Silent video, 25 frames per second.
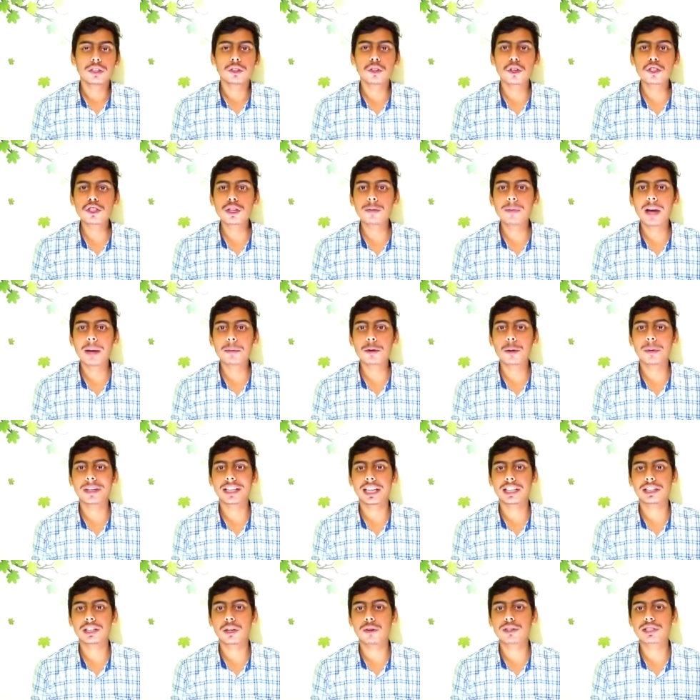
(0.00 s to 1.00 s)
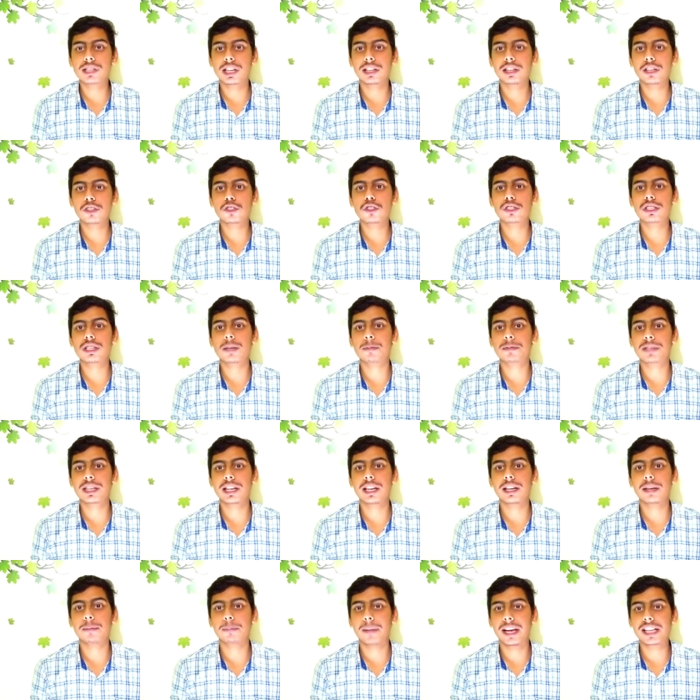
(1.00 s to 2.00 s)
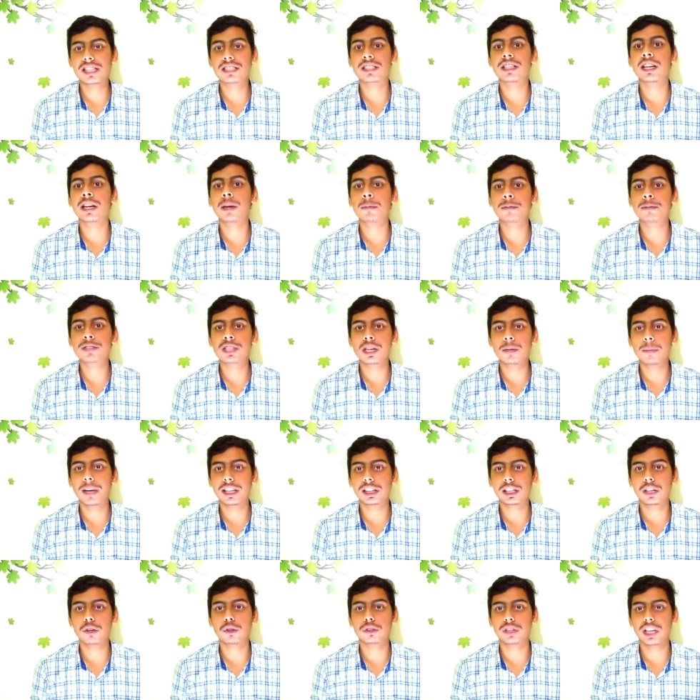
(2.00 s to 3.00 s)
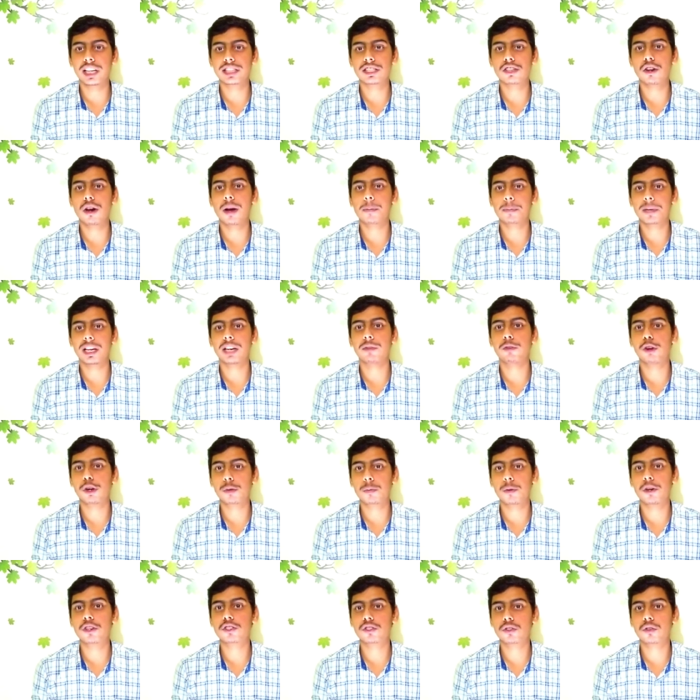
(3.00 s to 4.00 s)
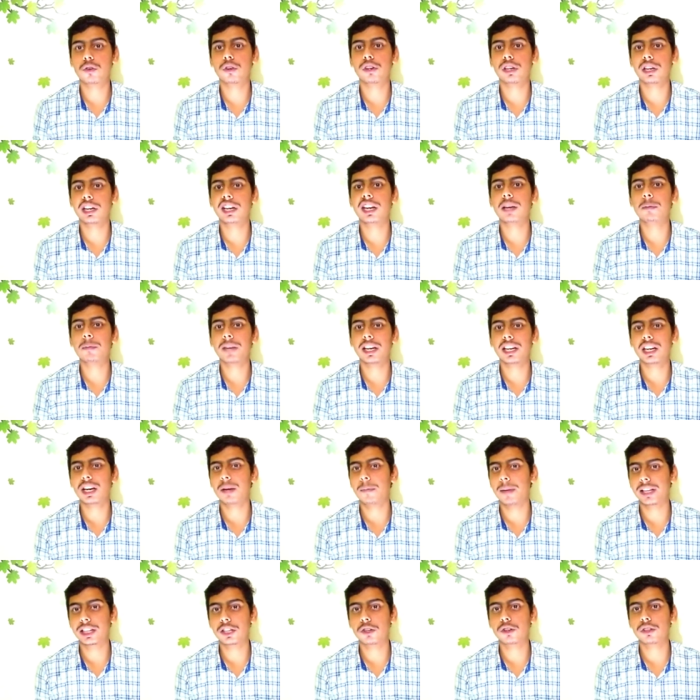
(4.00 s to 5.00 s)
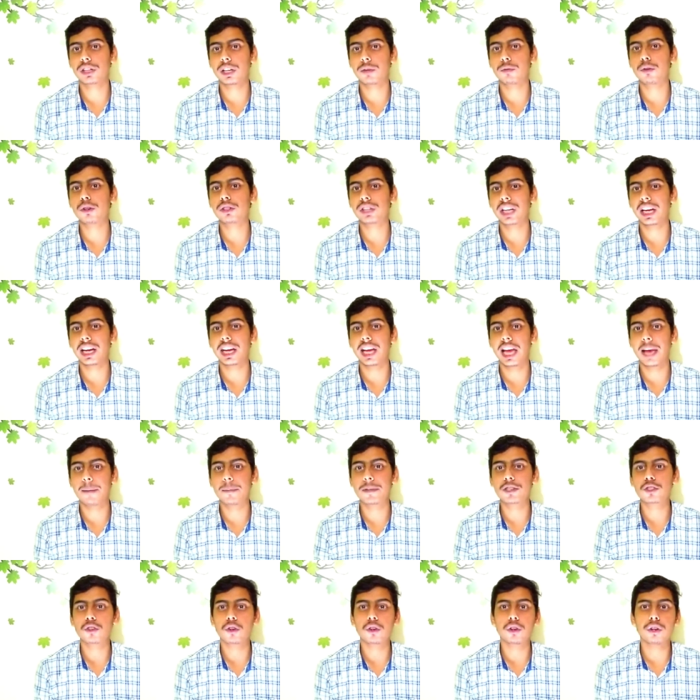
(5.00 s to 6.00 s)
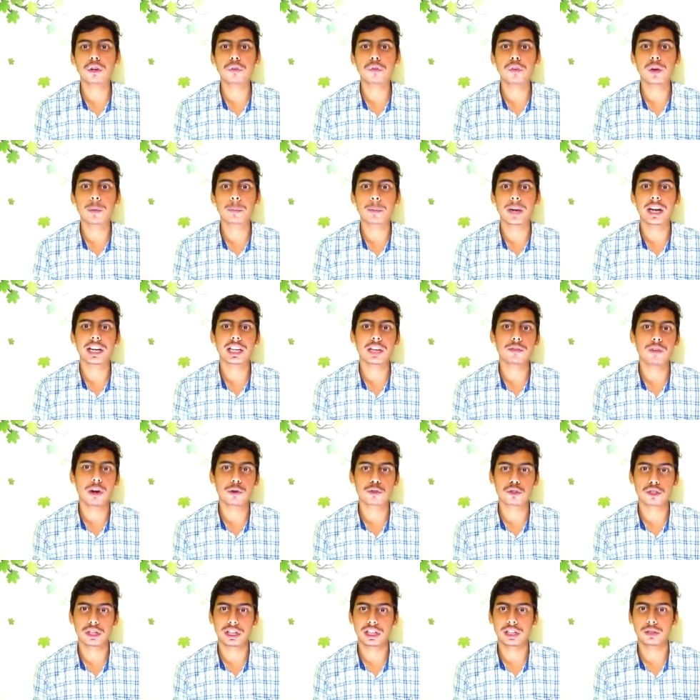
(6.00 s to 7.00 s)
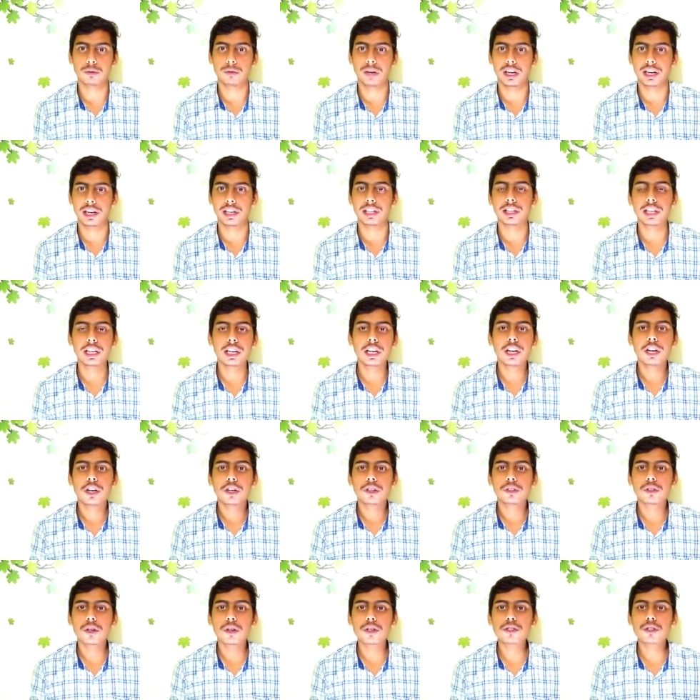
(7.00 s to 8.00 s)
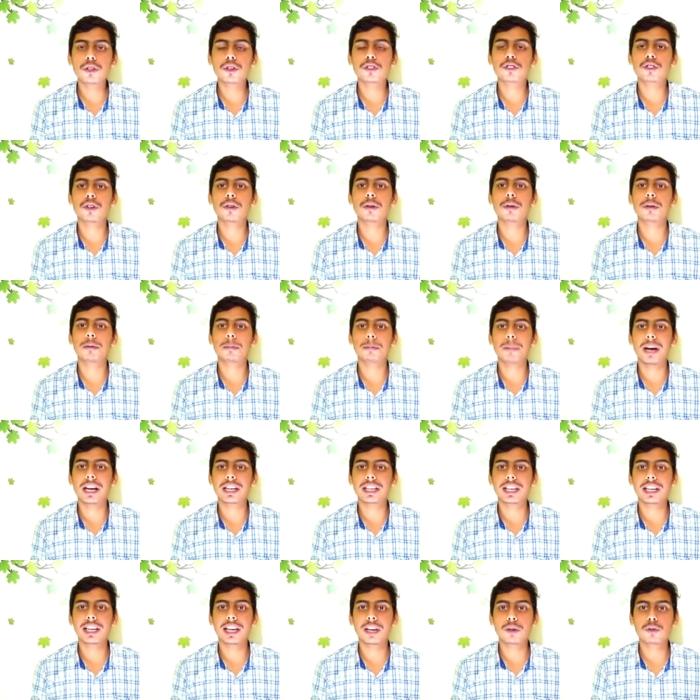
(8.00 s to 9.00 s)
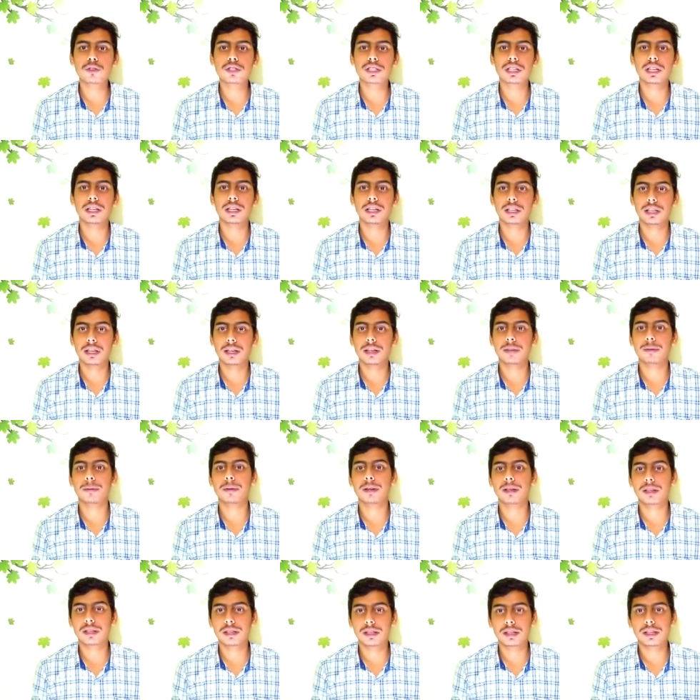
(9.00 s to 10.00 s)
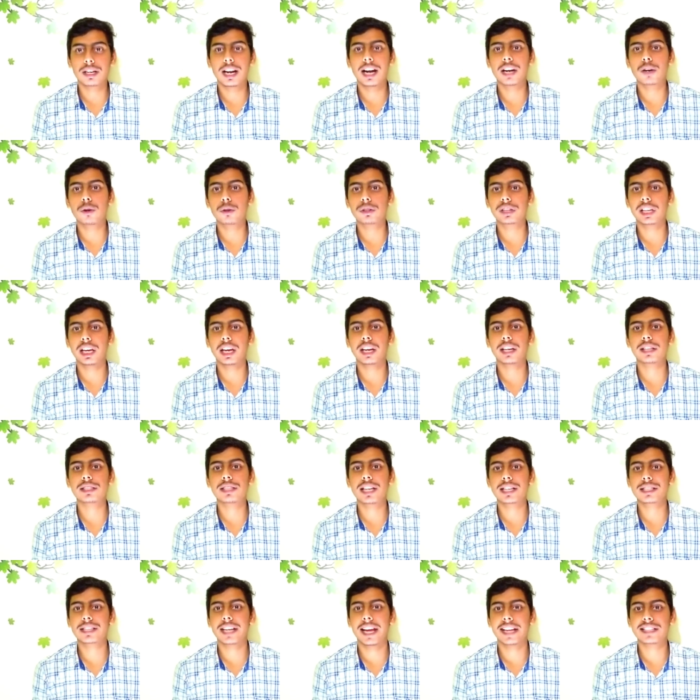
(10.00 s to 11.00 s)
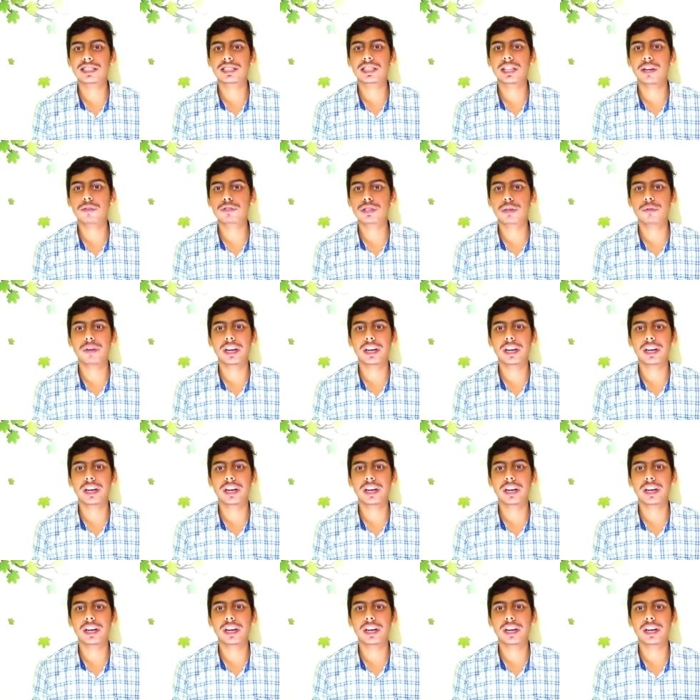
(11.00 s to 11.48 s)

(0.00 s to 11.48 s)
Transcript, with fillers: दोस्तों मैं आपको बता देता हूँ इसके अंदर जो सबसे बेस्ट रिडिमशन मेथड होता है जो आपके रिवॉर्ड पॉइंट्स को रिडीम करने का मेथड होता है वो होता है एमेजोन और फ्लिपकार्ट के वाउचर के द्वारा दोस्तों जो बाकी के कुछ कार्ड होते हैं जैसे एच